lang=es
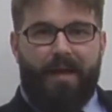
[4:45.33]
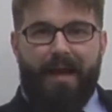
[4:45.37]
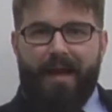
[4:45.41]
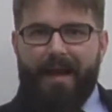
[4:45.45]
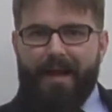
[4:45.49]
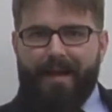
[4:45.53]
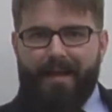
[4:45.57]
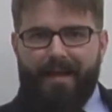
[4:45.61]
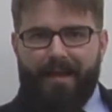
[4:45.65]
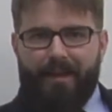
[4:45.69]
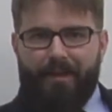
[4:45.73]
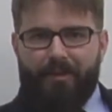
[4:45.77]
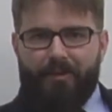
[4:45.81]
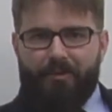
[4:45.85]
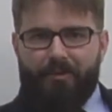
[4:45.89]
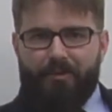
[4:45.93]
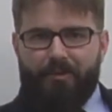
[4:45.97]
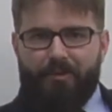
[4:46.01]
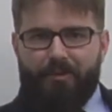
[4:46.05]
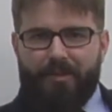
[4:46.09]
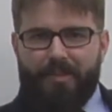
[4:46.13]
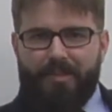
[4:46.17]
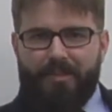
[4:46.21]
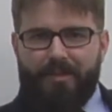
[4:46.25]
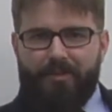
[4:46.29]
Ha
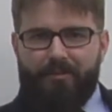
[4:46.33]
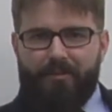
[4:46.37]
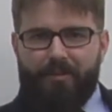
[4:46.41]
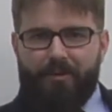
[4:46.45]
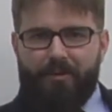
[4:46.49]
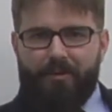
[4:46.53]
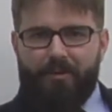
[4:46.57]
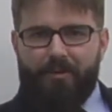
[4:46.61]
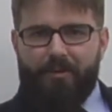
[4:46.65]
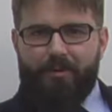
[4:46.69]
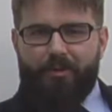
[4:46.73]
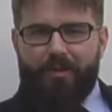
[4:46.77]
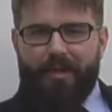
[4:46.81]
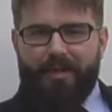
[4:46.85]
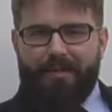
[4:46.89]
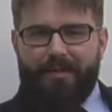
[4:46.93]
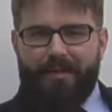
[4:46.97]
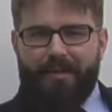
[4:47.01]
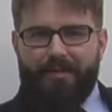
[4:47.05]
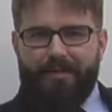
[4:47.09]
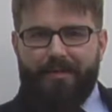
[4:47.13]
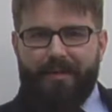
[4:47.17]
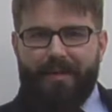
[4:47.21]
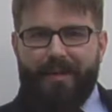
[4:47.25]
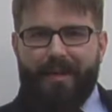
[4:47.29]
quedado desde luego
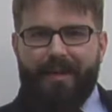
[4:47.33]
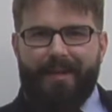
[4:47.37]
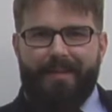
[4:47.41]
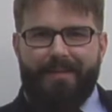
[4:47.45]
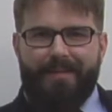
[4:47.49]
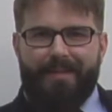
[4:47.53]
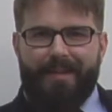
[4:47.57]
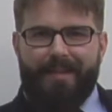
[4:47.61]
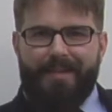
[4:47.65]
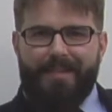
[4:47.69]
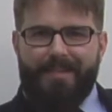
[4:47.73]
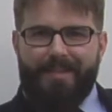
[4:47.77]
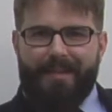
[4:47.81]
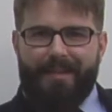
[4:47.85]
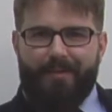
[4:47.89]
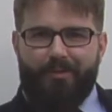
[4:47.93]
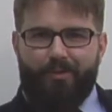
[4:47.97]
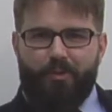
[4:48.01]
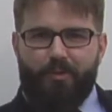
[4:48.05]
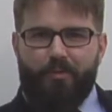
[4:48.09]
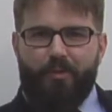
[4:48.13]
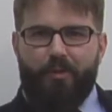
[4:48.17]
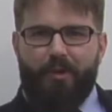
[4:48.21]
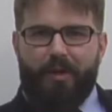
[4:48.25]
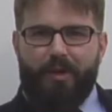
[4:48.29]
latente el interés que
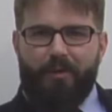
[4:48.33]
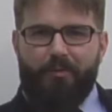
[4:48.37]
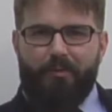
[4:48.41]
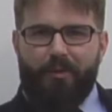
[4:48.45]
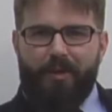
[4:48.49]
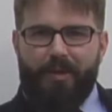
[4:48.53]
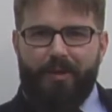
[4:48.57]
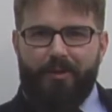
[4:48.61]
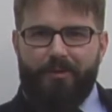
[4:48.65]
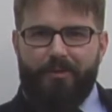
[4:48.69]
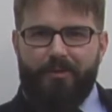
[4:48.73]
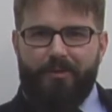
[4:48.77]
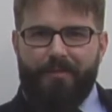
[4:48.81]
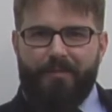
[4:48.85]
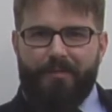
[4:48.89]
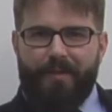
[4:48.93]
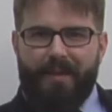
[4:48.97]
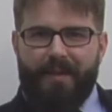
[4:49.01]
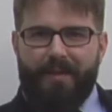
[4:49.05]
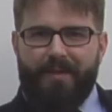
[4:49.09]
tuvo el Reino Unido